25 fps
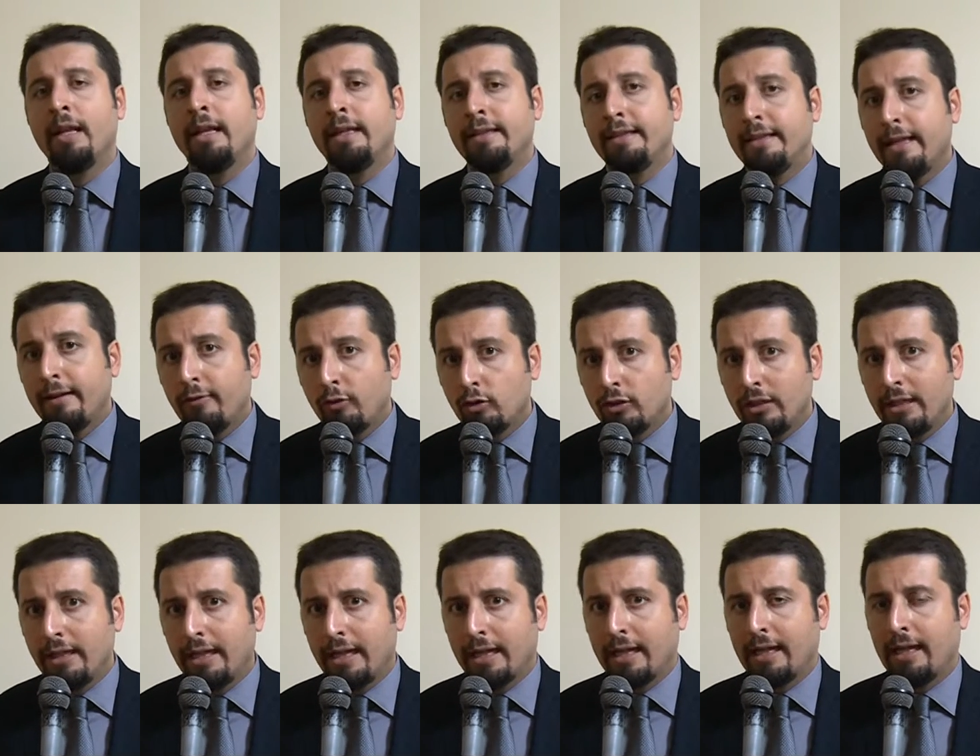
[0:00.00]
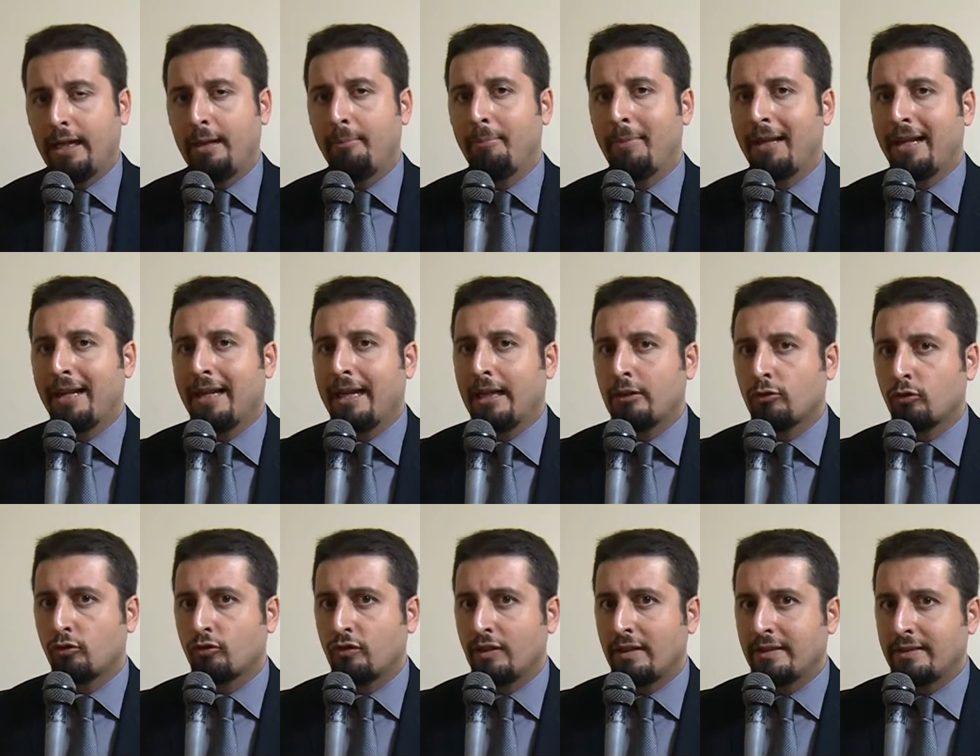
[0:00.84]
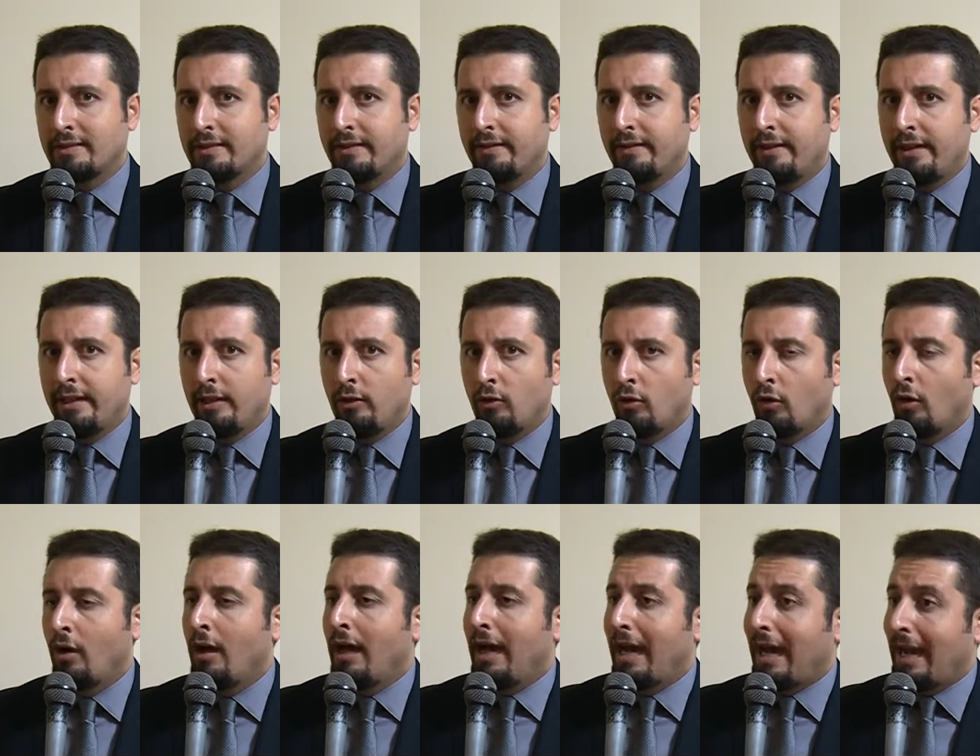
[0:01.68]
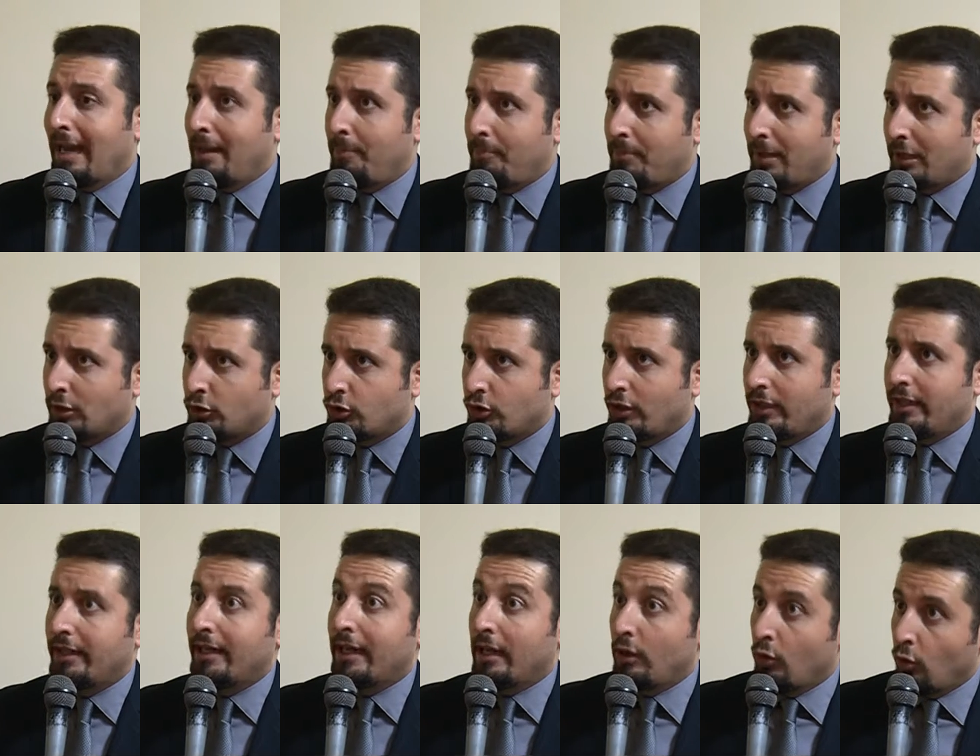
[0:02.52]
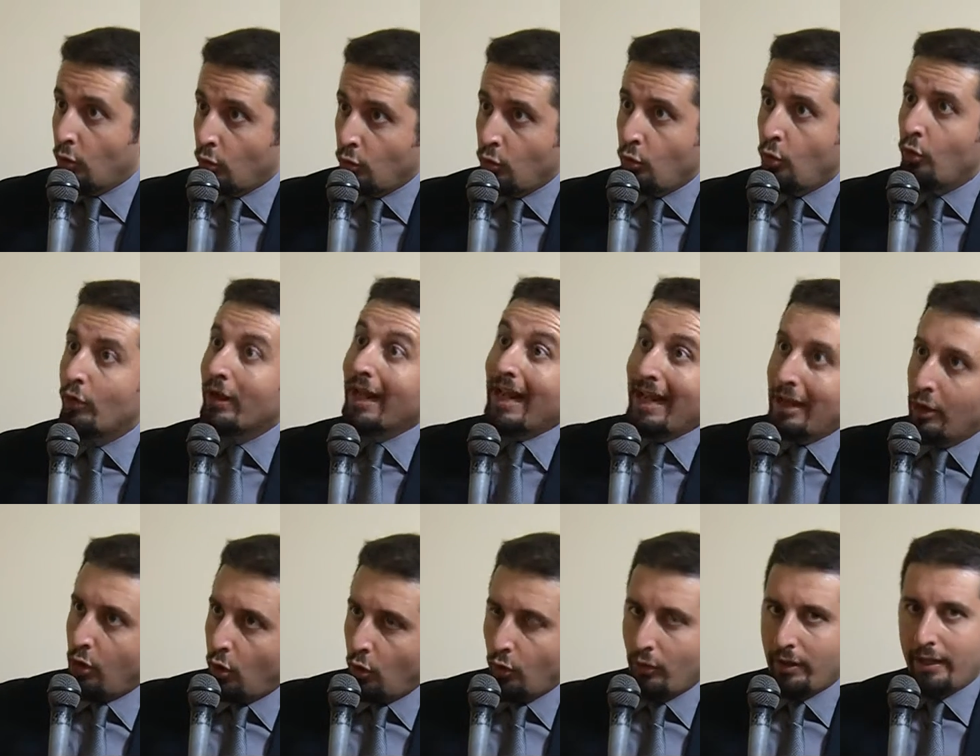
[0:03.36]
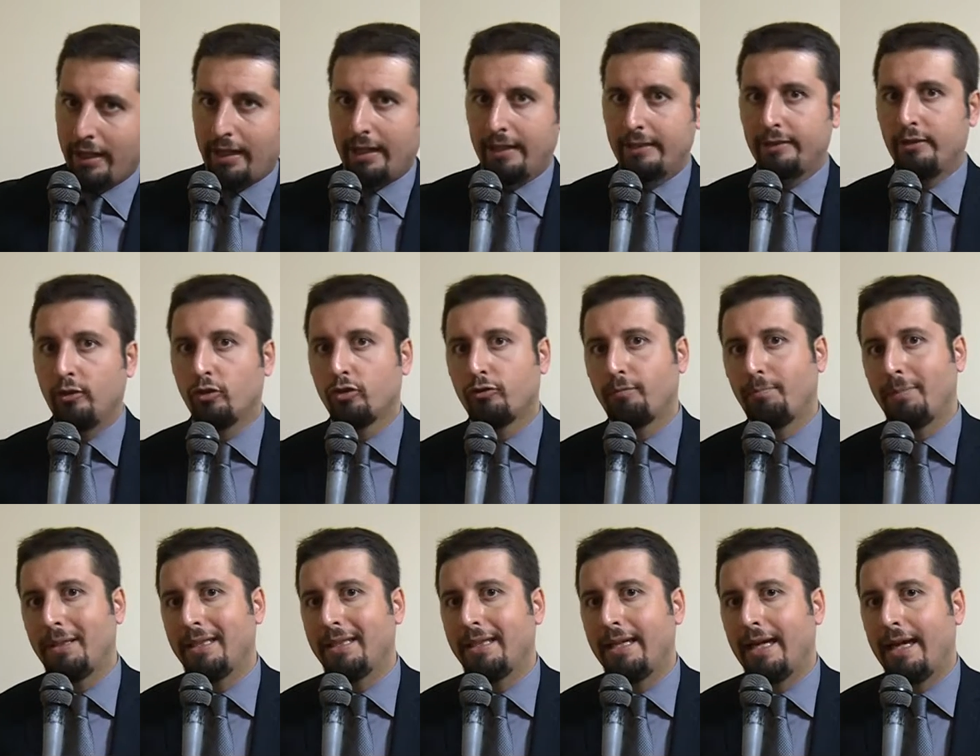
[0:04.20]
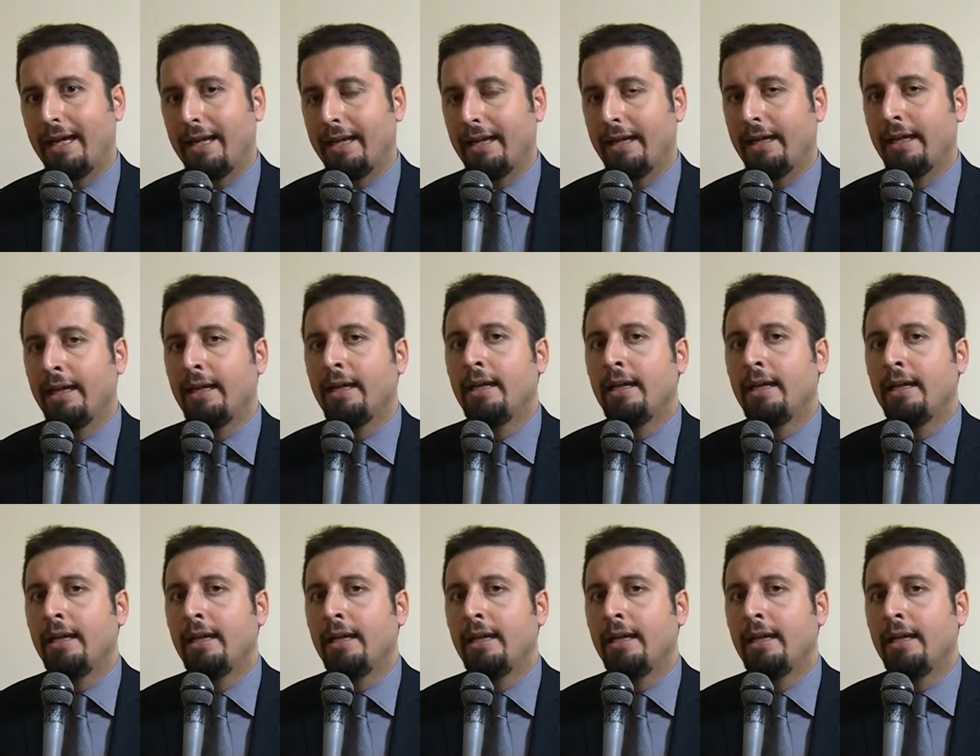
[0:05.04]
Devo dire che Mercato San Severino ha il piacere, l'onore e l'onere di ospitare